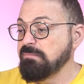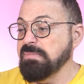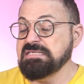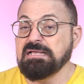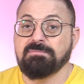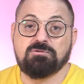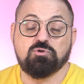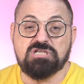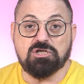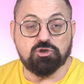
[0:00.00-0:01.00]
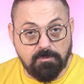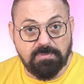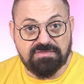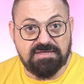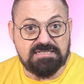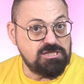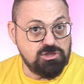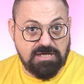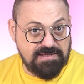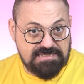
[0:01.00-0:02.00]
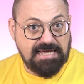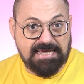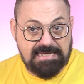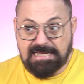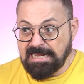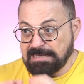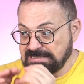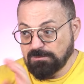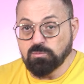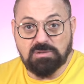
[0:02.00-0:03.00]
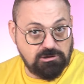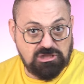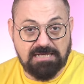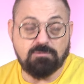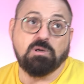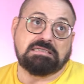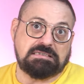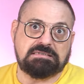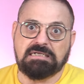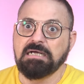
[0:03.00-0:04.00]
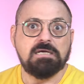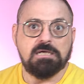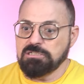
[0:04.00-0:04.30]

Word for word: Vais a ducharos dos veces y os quedéis sin gel a la segunda, o sea, o a la tercera.